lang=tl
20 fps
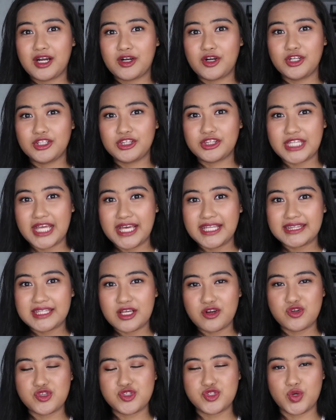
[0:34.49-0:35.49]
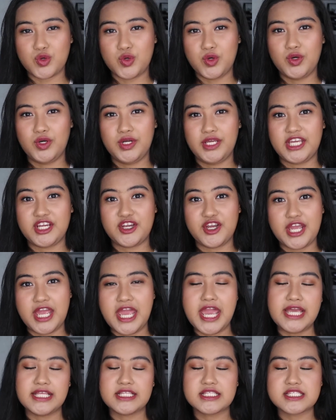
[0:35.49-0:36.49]
content na gusto kong
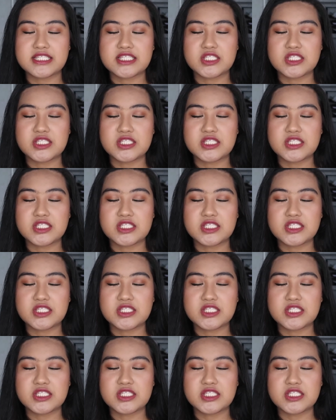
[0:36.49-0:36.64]
i-create.